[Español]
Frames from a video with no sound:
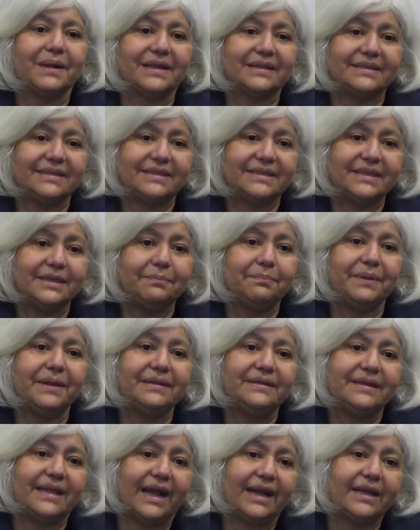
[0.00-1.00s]

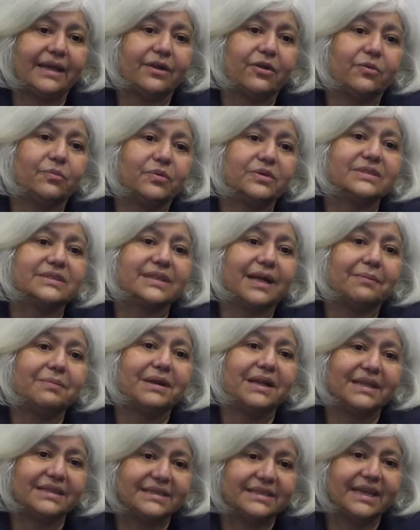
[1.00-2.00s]
participen, tal y como
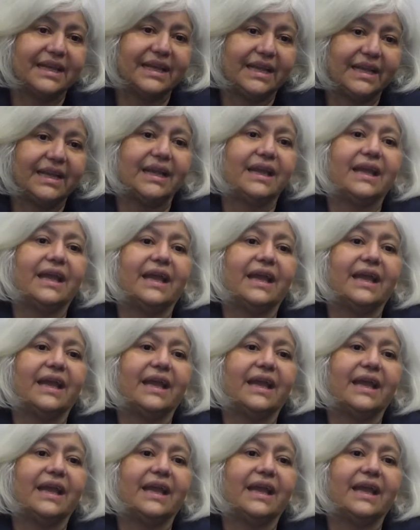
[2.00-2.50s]
establece